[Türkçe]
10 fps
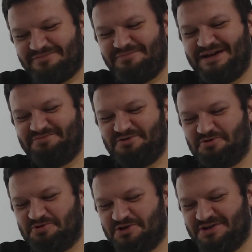ben
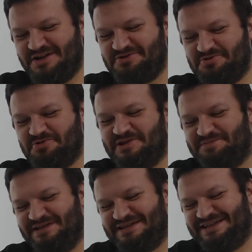biliyorsun ki daha çok
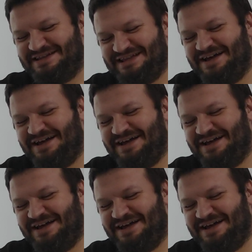yönetmeliklere